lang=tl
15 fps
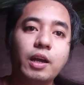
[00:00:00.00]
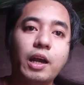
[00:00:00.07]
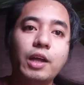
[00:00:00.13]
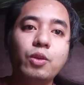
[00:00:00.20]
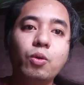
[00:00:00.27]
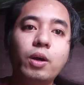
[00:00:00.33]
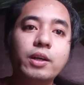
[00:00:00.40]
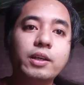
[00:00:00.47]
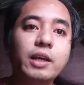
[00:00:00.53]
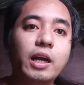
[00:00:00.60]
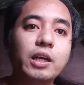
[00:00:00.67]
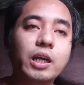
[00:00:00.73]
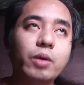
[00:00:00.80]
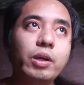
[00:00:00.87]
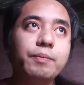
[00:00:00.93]
Ano ang
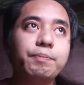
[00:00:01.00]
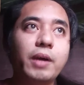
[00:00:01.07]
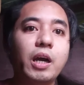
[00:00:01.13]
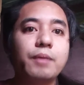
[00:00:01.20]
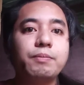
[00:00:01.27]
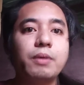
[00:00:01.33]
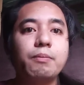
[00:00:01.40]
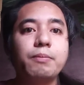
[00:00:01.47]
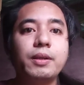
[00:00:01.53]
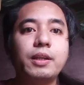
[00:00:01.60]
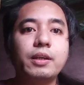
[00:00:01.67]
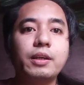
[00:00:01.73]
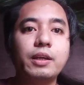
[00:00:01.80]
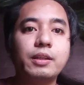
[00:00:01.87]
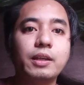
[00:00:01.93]
gagawin para
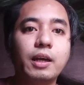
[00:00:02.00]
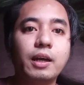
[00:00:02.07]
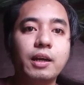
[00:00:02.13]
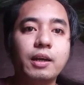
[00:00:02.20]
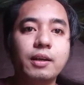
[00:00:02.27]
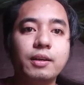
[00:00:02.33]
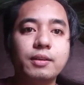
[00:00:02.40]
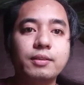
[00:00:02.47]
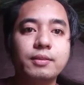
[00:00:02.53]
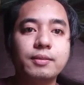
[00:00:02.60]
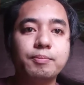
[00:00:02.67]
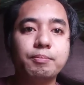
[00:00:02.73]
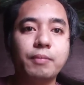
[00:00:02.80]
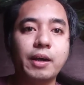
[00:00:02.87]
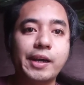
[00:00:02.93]
pabalikin ang
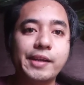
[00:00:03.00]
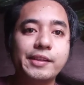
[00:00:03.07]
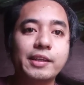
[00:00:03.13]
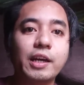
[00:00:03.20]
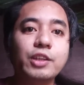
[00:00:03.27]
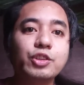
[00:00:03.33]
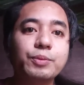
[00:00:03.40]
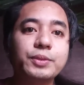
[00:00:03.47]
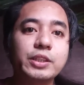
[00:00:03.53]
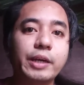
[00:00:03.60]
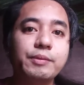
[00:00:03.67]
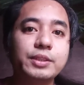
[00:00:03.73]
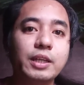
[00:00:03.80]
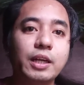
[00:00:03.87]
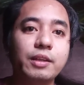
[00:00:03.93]
mga
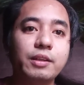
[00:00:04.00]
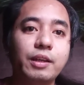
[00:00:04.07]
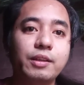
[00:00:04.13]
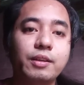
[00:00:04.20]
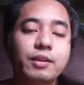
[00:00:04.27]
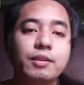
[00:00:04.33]
nag-unsubscribe sa atin?